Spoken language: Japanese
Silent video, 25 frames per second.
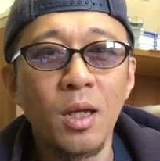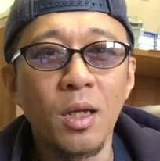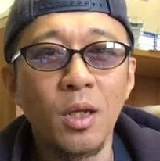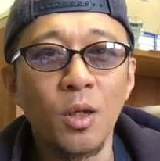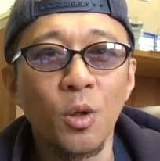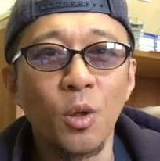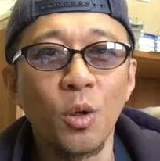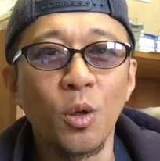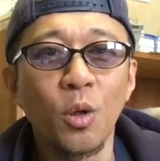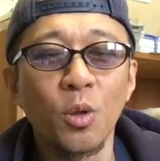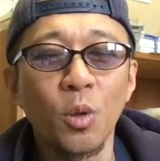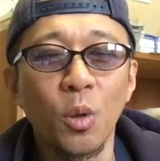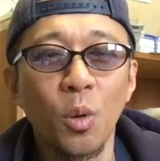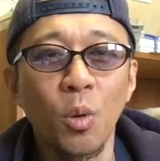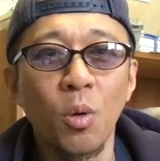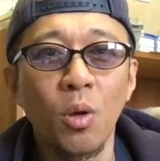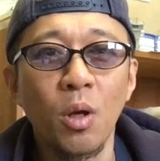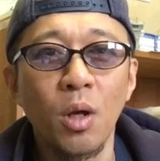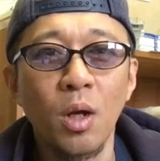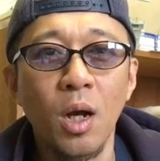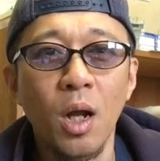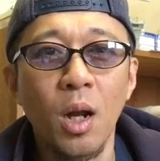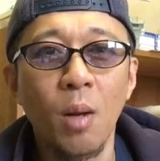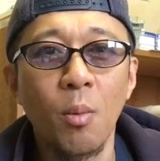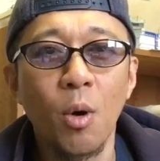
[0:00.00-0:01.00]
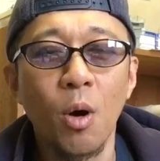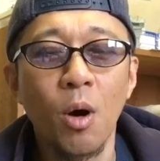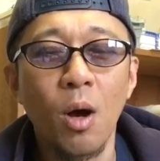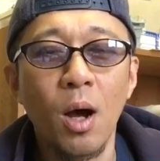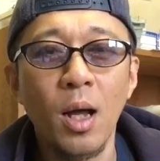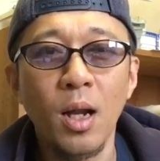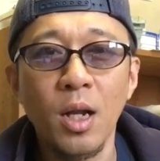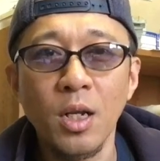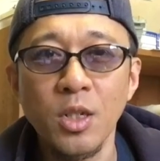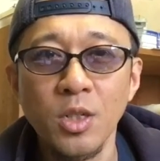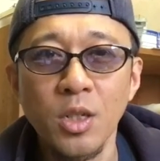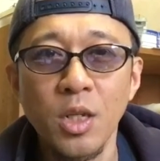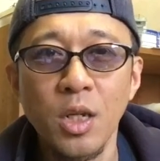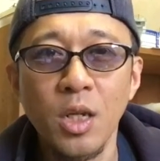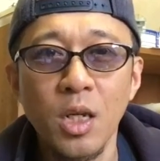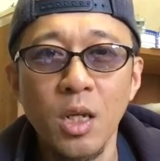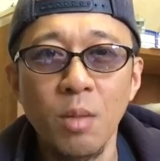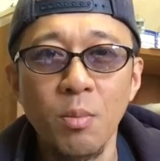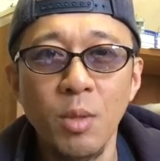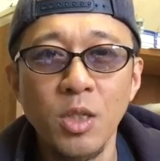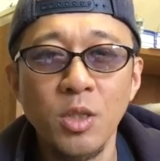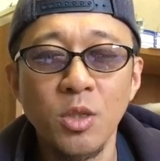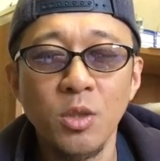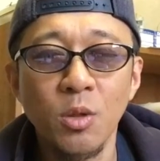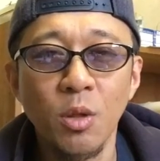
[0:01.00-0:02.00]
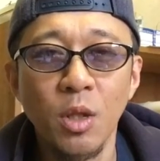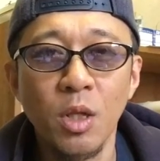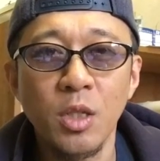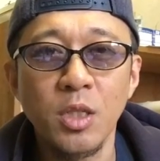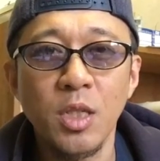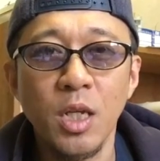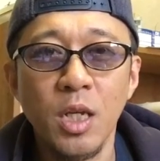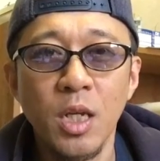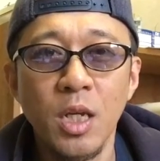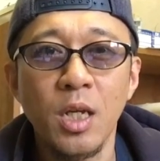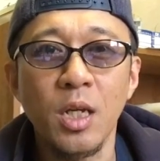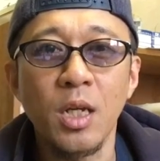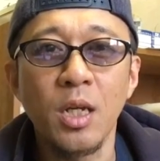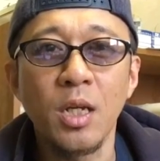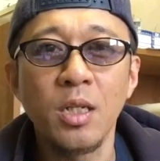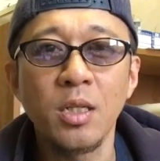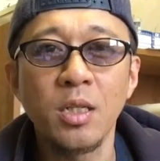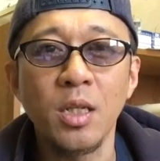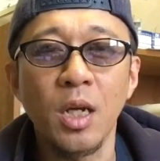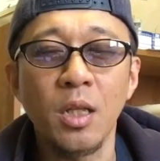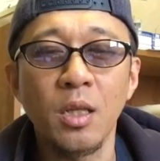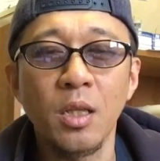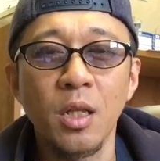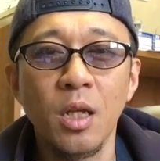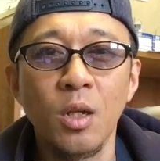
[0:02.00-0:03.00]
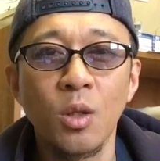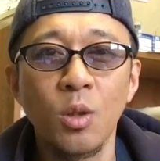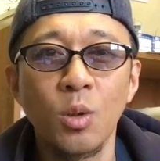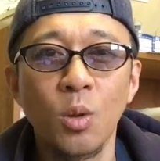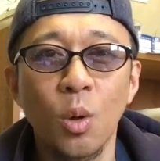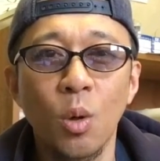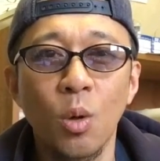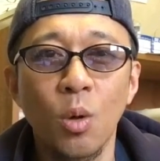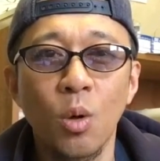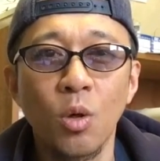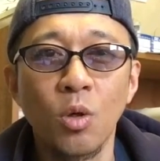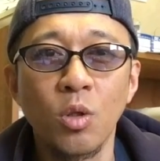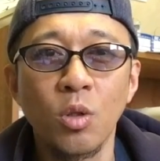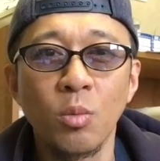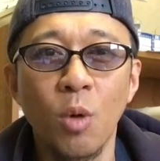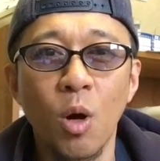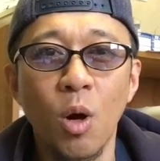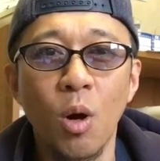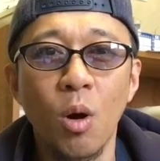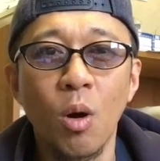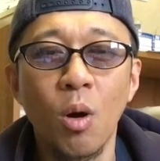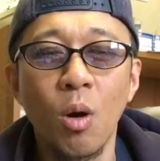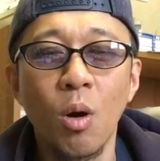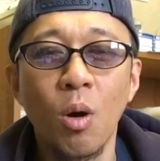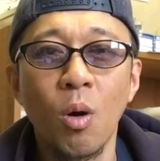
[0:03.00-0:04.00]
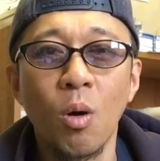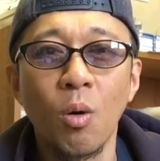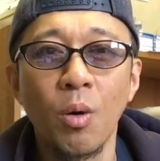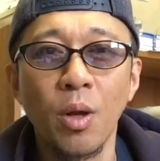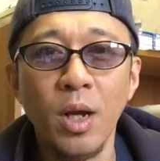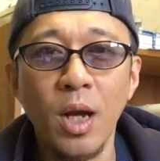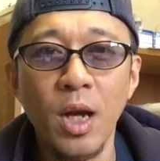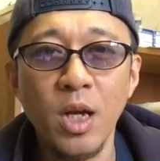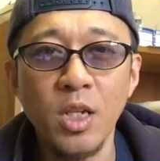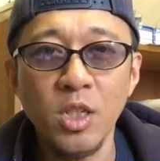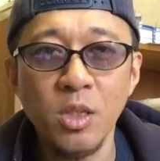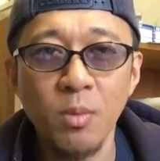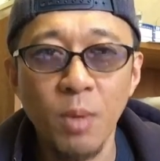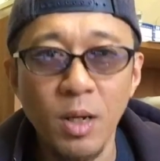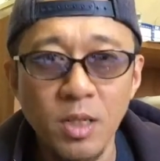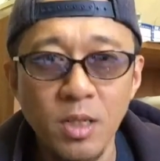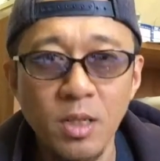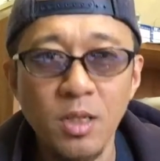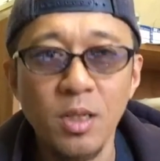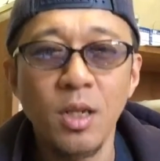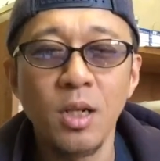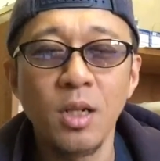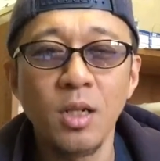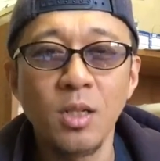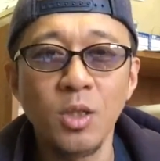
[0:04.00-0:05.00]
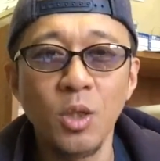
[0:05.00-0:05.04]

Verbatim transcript: いろいろとこれからも話していきますので是非チャンネル登録もお願いします。